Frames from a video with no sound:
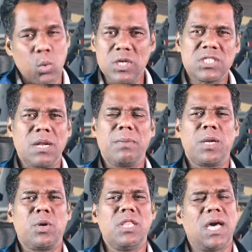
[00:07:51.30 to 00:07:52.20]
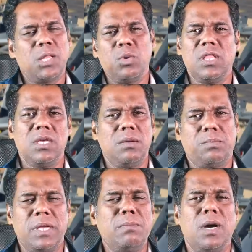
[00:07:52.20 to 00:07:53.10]
ஒரு சில பேர் வந்து அது வந்து
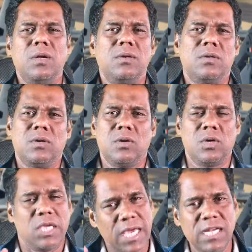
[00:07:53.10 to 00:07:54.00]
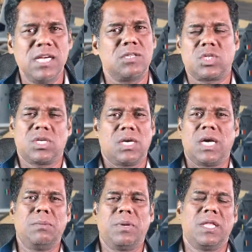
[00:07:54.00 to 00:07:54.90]
பெரும்பாலும் ஏலியன்ஸ்
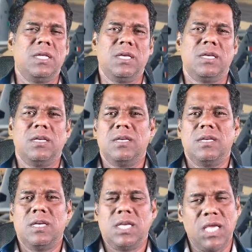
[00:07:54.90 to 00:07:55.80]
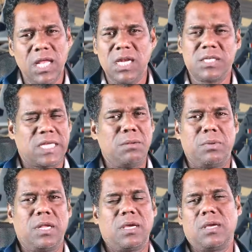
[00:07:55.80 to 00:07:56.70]
அனுப்புனது ஏலியன்ஸ்
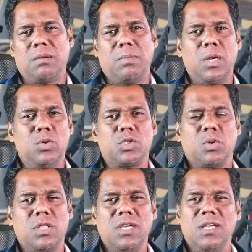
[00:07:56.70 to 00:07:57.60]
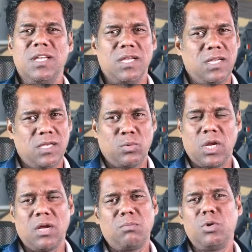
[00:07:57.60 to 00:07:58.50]
அனுப்பின பலூன்ஸ் வந்து
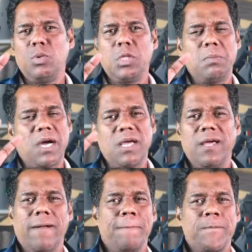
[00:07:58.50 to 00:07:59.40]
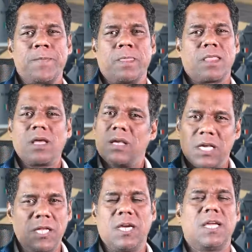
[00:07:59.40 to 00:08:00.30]
உலகம் முழுவதுமாக
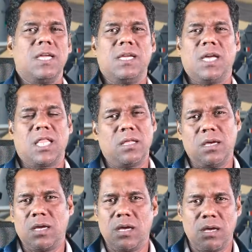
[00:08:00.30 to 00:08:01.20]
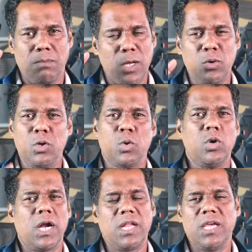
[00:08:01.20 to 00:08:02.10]
இருக்கு அந்த பலூனுக்கு
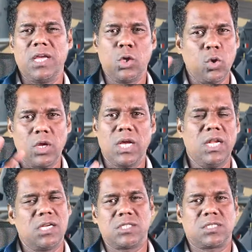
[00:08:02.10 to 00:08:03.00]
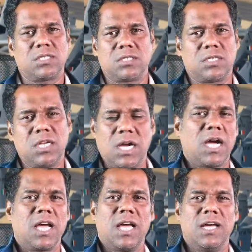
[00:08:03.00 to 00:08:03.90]
உள்ளாடியே ஏதோ ஒரு ஏலியன்ஸ் இருக்காங்க